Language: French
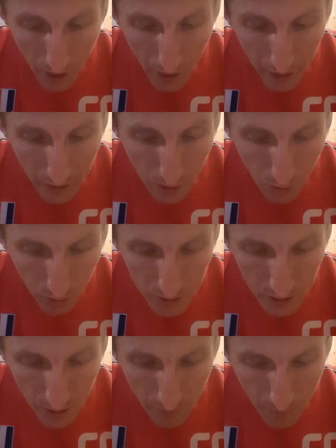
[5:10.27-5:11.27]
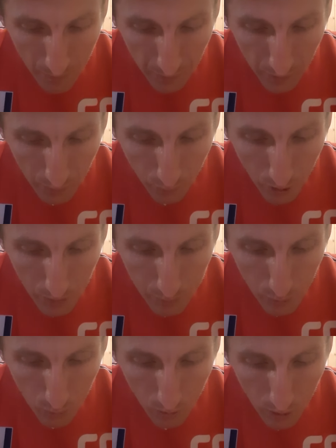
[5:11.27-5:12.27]
Et il leur dit Voilà
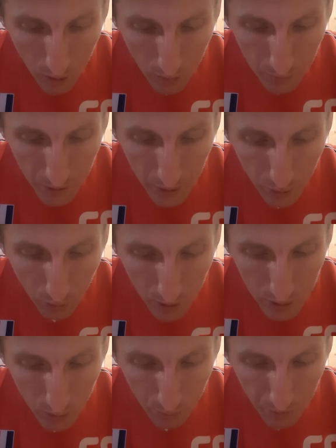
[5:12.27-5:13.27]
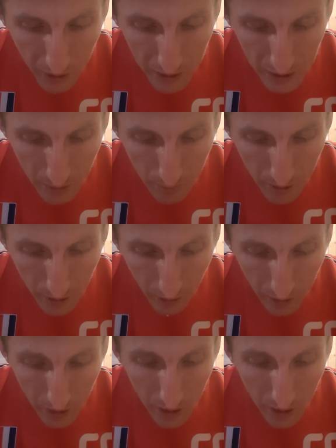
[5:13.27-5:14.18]
pourquoi l'homme quittera son père et sa mère,